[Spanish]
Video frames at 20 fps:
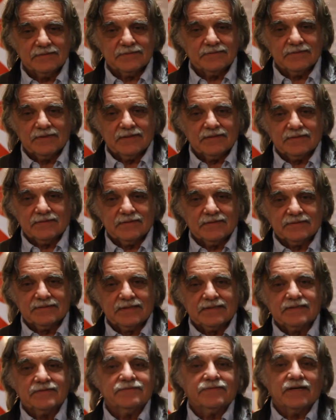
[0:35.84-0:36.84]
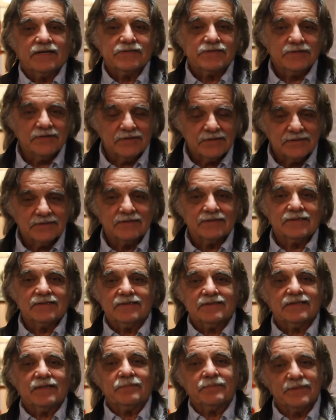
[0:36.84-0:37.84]
una satisfacción
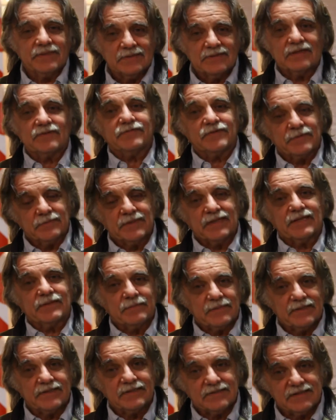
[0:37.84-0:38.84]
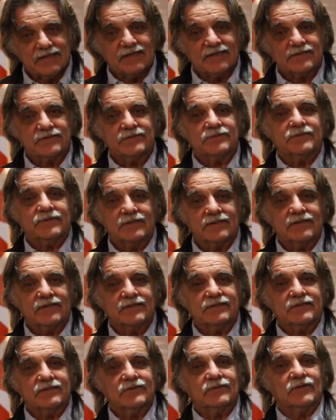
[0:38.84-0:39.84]
y también una forma de meditar sobre el
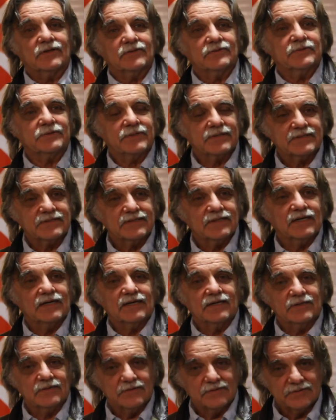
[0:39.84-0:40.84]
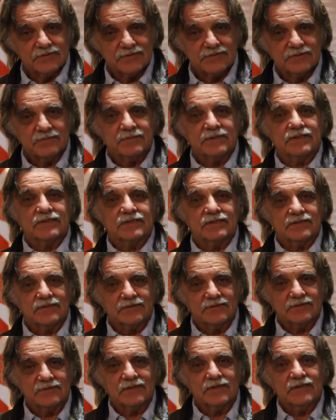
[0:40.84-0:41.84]
destino de la universidad, los
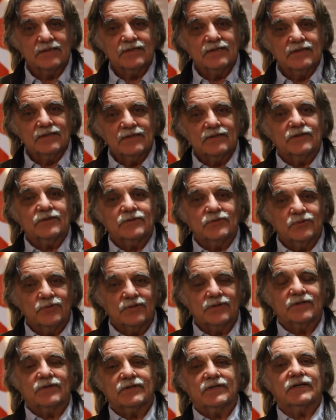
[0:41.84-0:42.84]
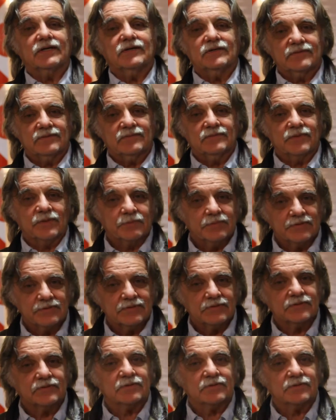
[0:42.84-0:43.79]
conocimientos, los núcleos que con un propósito